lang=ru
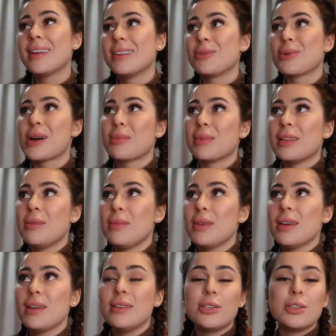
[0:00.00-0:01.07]
Ну, как бы для
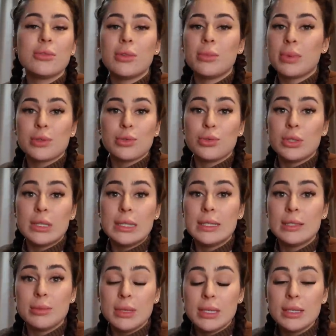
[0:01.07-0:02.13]
меня ничего, по сути, не
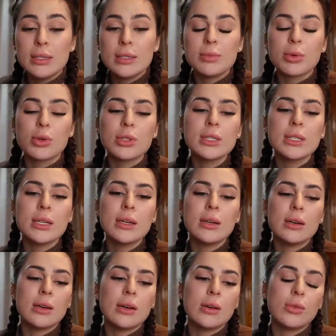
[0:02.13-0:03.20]
изменилось,
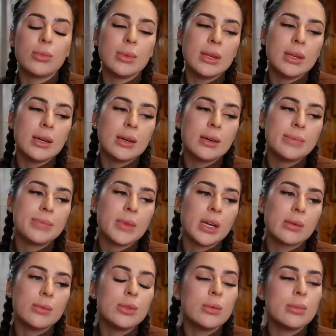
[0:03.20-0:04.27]
просто а, у меня
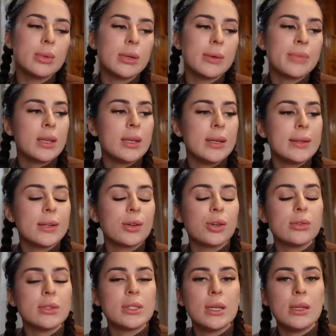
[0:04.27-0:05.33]
как будто бы нет
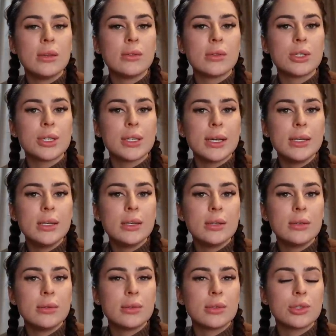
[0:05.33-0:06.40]
такого сильного
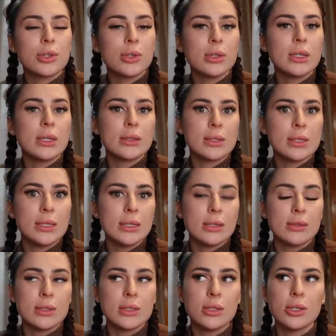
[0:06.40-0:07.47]
желания э, что-то
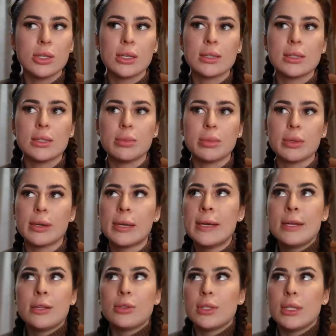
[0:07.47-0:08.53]
транслировать сейчас, типа,
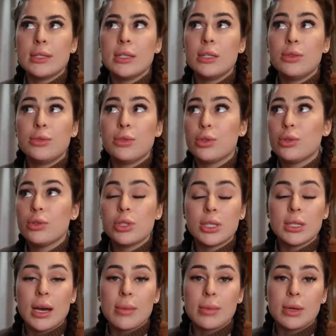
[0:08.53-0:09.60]
то есть я делаю все то же
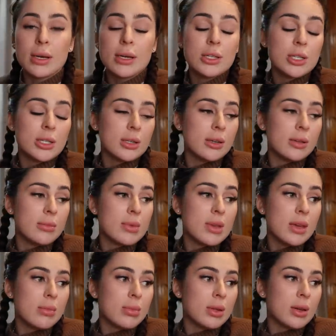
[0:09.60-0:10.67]
самое. Раньше
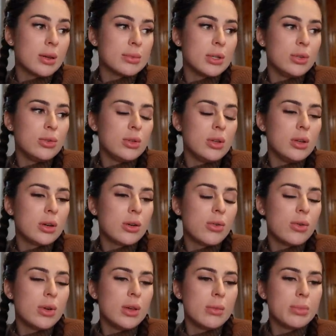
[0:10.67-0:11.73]
мне было абсолютно
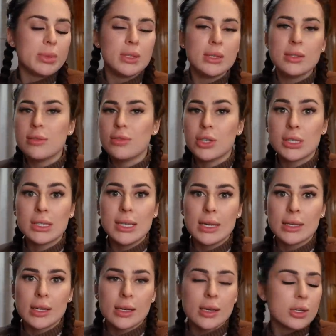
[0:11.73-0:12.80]
легко и позитивчик
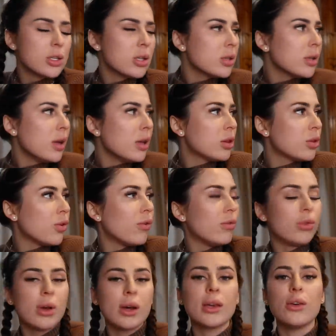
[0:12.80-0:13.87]
снять, как я что-то
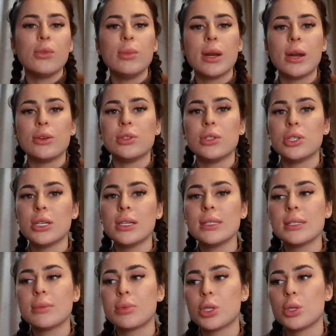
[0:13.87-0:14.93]
готовлю, как я убираю.
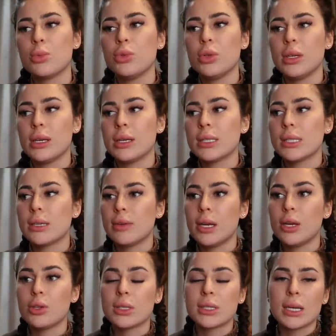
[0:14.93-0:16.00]
Сейчас почему-то я
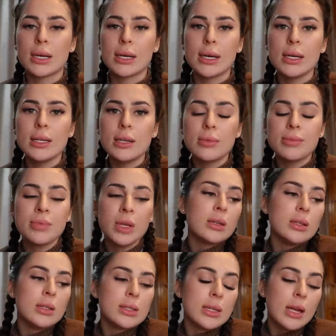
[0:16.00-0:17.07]
оставляю это за кадром,
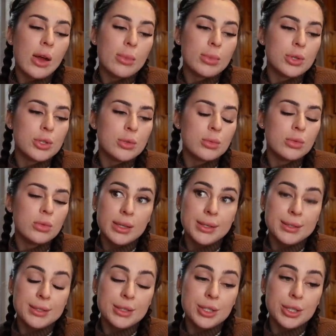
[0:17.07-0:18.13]
не знаю почему,
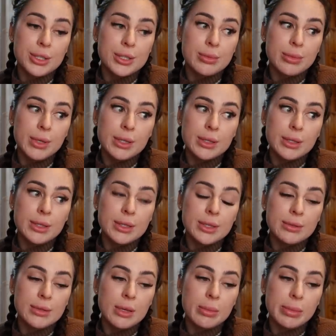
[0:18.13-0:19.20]
если честно, мне это не
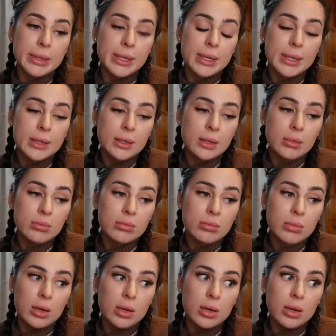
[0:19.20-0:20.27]
совсем понятно,
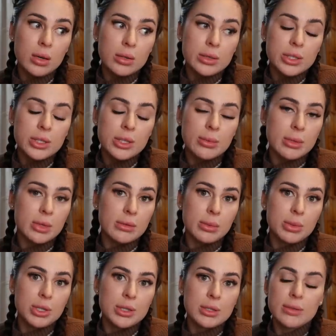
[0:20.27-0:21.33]
а, с чем это
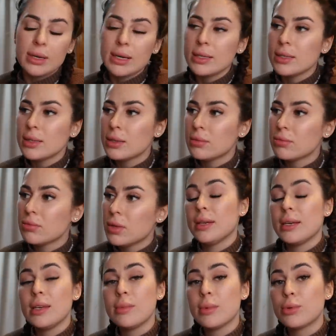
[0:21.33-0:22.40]
вообще связано.
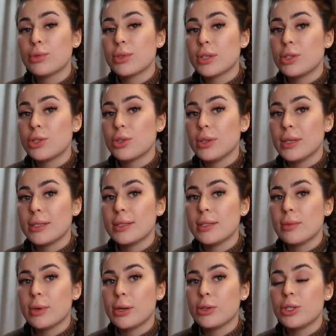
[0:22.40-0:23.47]
Я не могу сказать, что я
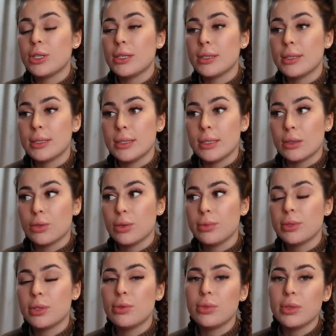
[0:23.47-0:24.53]
снимаю через силу,
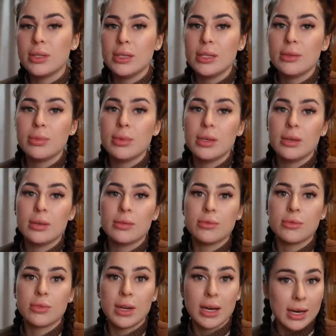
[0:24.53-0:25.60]
абсолютно нет, мне
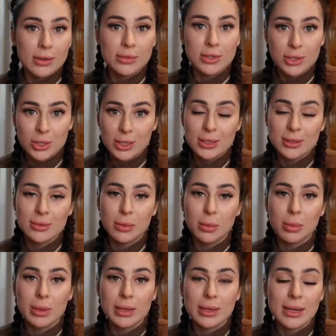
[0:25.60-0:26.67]
в кайф сейчас сейчас с вами
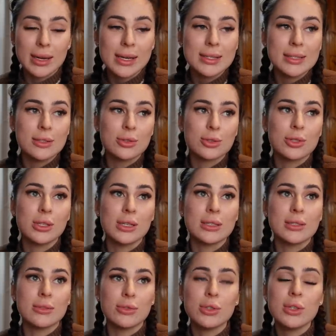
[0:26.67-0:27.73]
болтать, и то, что я
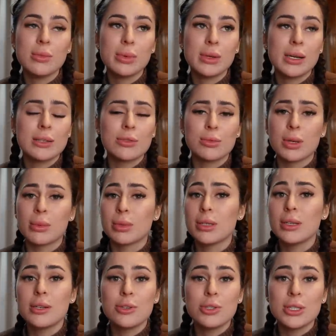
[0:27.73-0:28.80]
сегодня показывала, у меня было
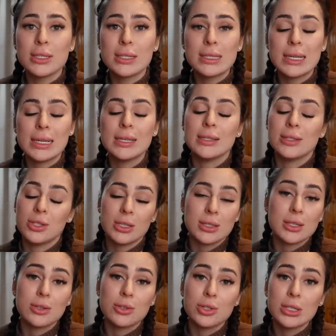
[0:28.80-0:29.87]
хорошее настроение, и сейчас
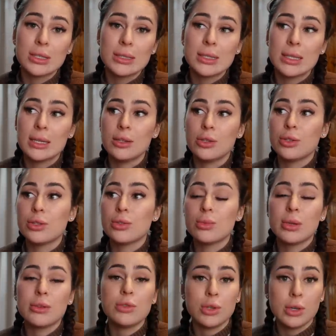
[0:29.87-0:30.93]
хорошее настроение, то есть у
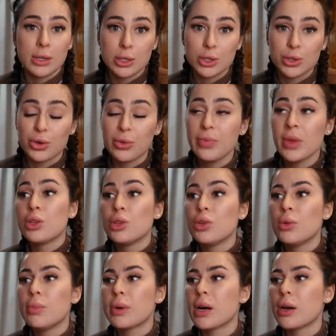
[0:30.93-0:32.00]
меня все хорошо,
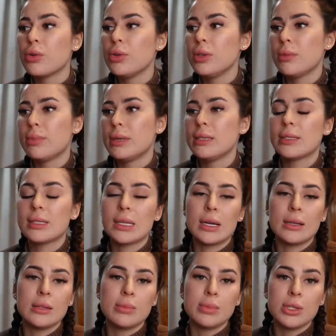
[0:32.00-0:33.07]
но по какой-то, блин,
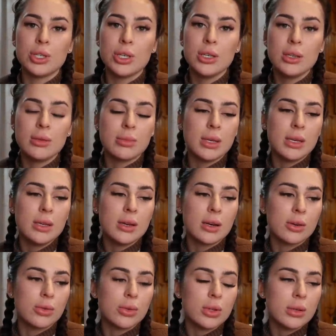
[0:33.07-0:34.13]
странной причине мне
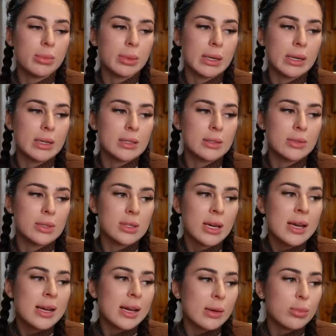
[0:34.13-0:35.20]
неохота показывать,
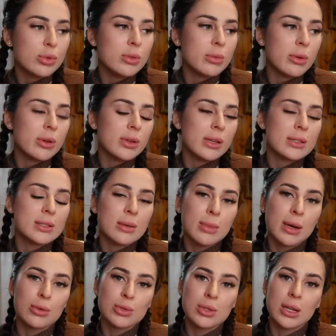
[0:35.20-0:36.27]
как будто бы я
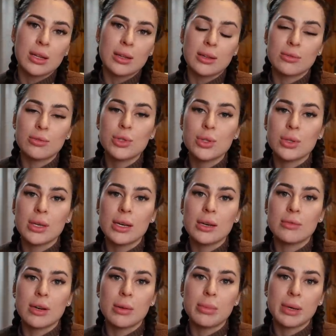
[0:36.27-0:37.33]
сама устала от того, что
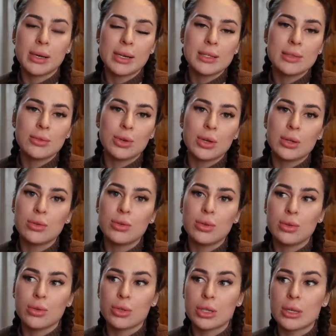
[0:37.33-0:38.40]
я вам показываю одно и
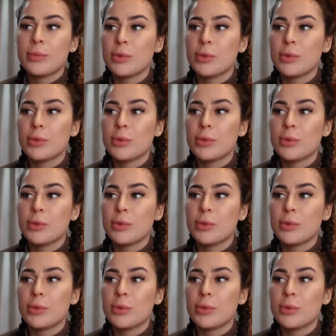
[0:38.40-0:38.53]
то же.